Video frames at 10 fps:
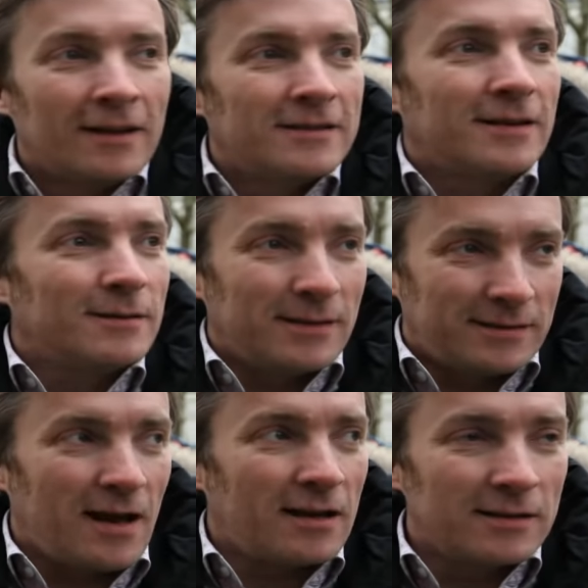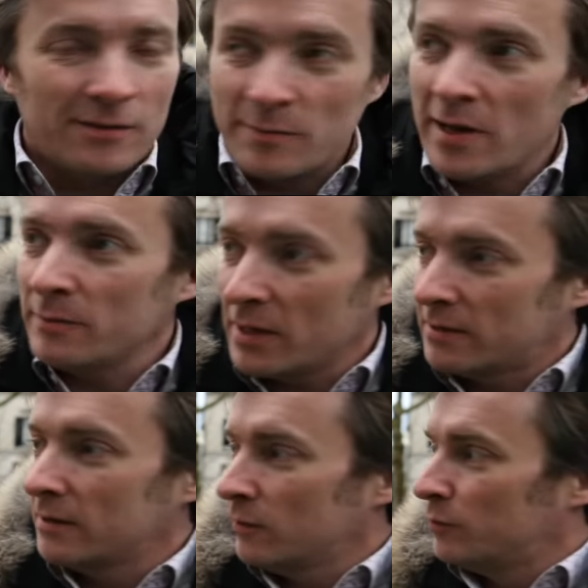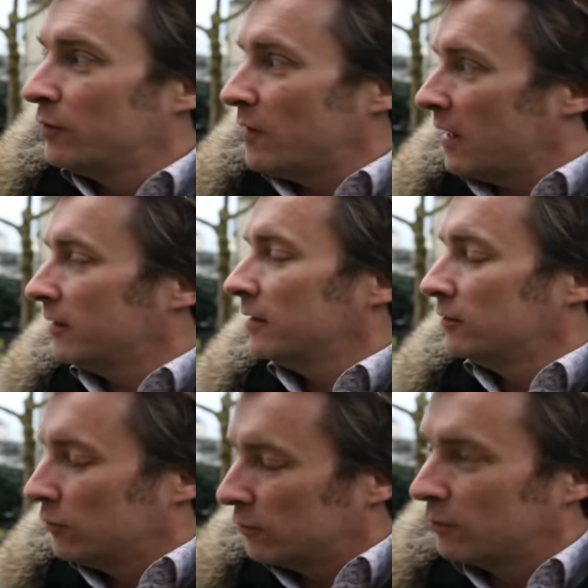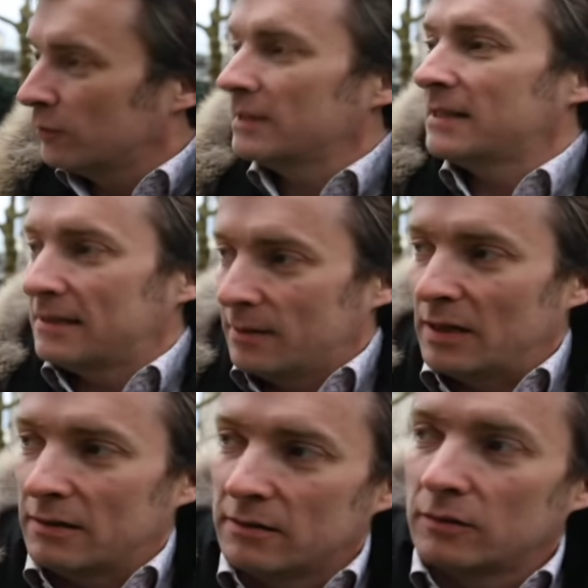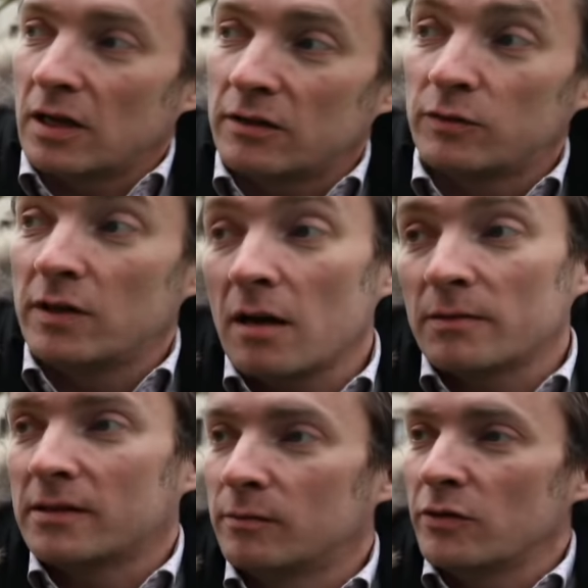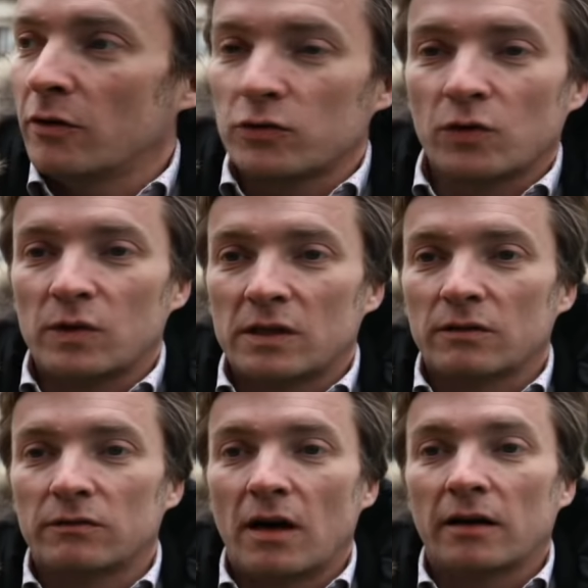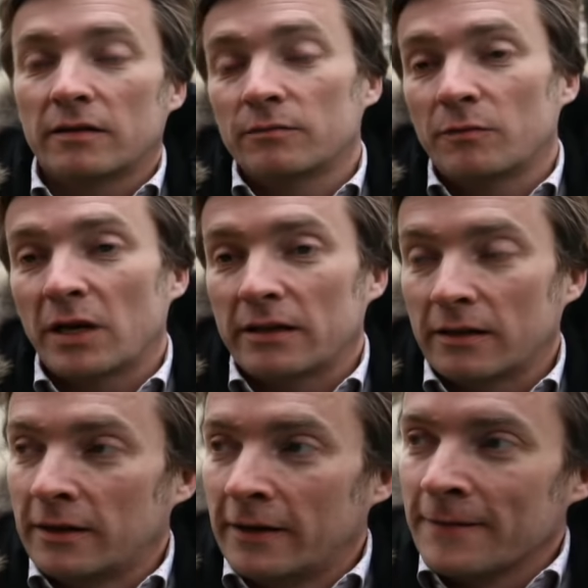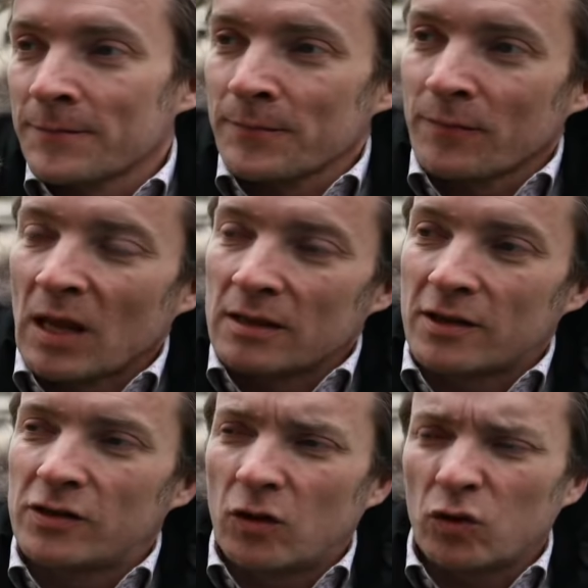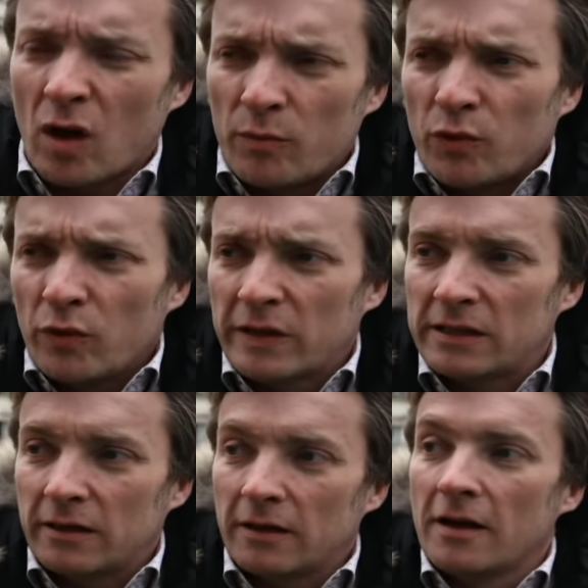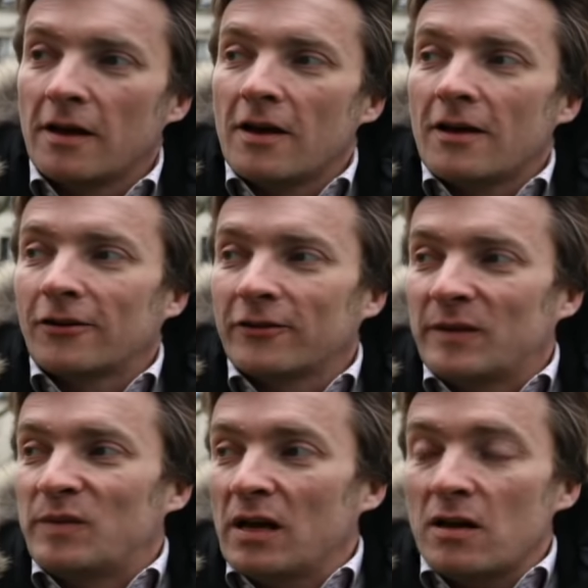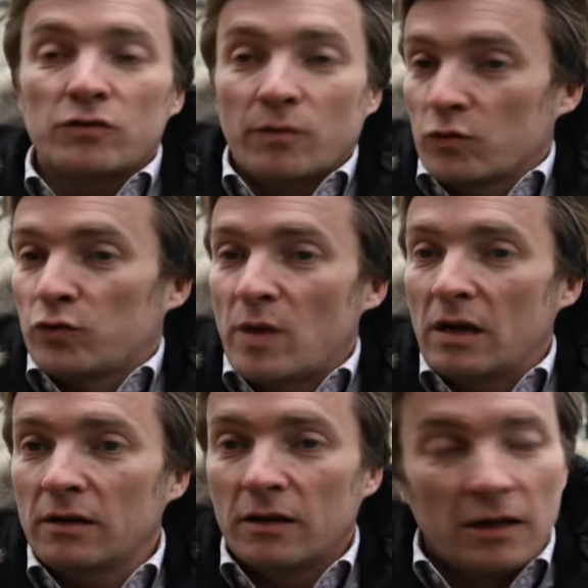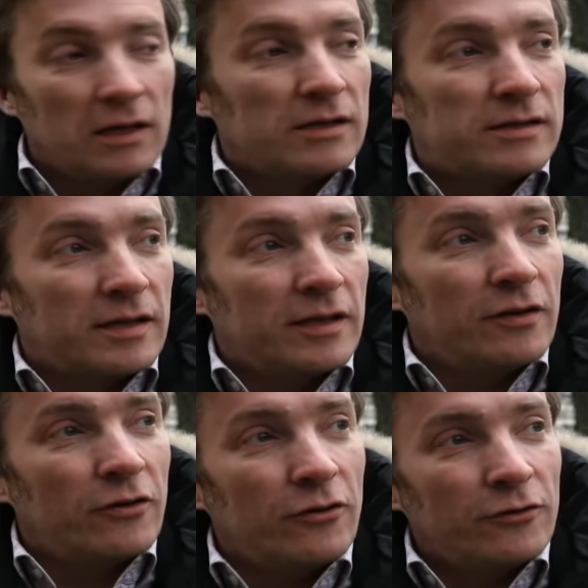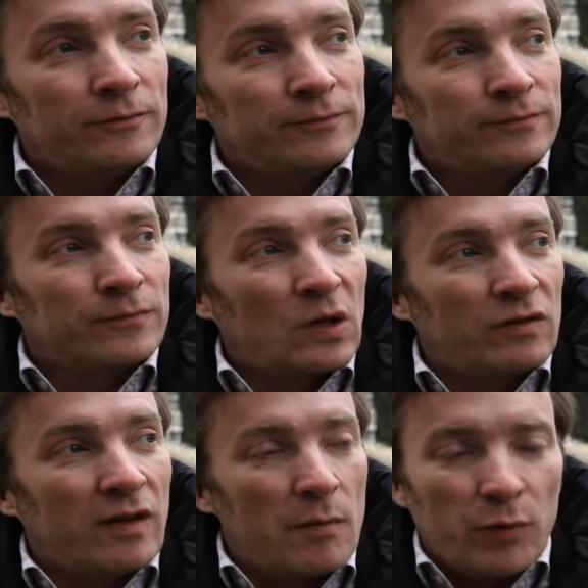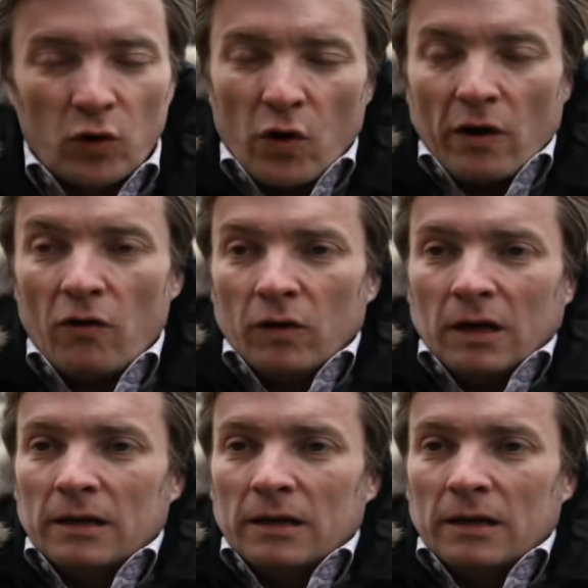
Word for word: Sérieux, ça s'arrête les emmerdes, merci, vous pouvez arrêter 2 secondes, ça c'est bien. Donc là, tu dis, ah bah c'est le bonheur aujourd'hui, on a arrêté de m'emmerder. Ça, c'est quand tu es un peu fatigué. Quand tu es bien, là en ce moment je suis bien, c'est euh, quand es un peu cohérent